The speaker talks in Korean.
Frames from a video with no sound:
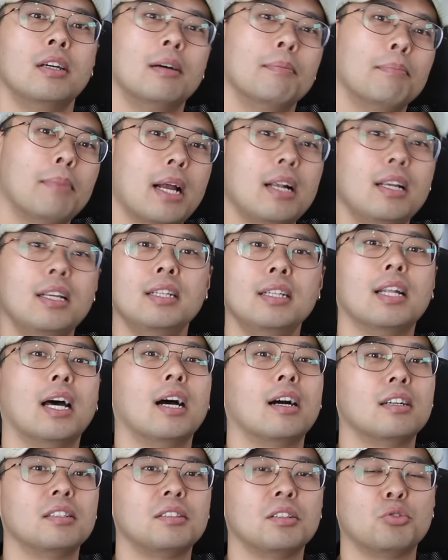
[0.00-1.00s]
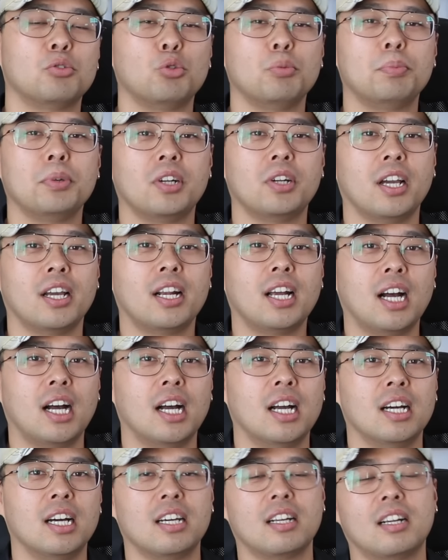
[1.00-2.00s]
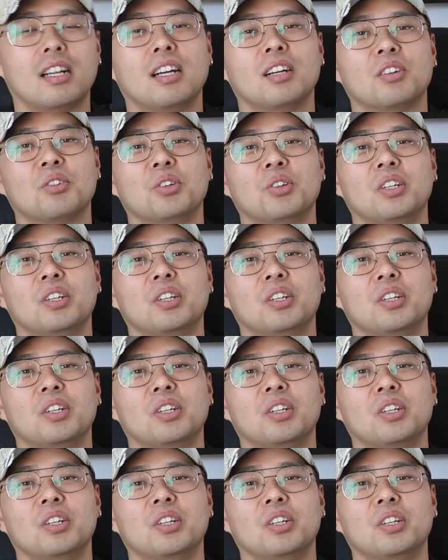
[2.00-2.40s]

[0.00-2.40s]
빨리 나가서 투표를 해라 아, 라고